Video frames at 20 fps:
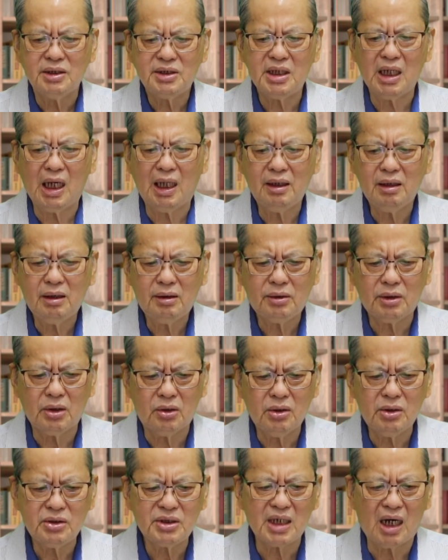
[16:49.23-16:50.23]
将
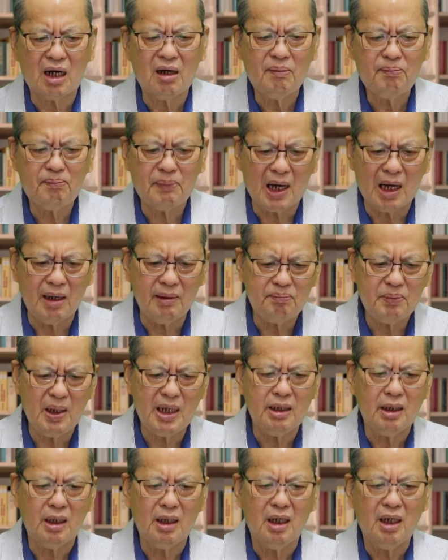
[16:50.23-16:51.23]
得着百
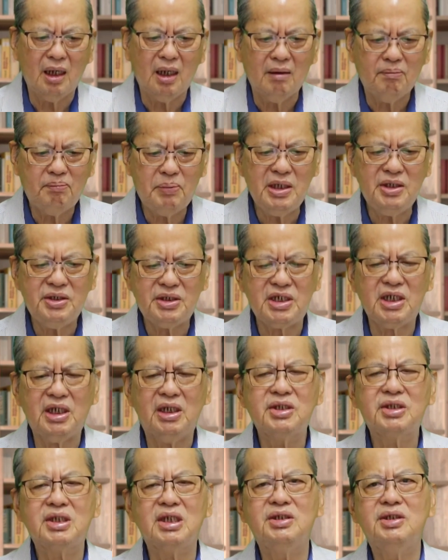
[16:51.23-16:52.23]
倍，并
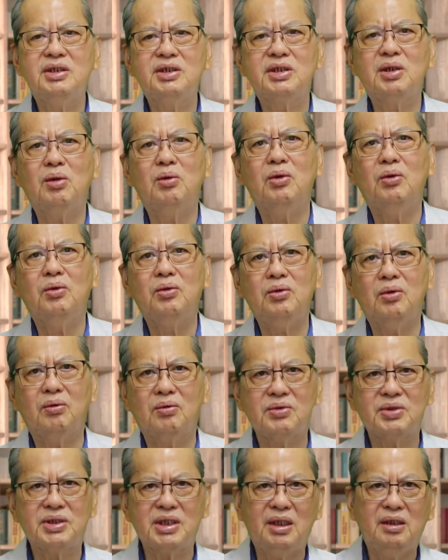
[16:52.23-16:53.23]
且承受
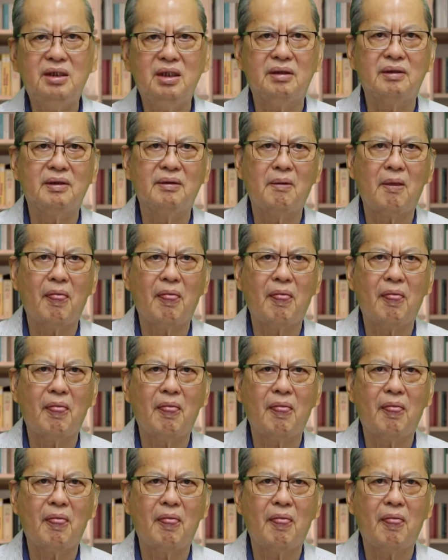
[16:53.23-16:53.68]
永生。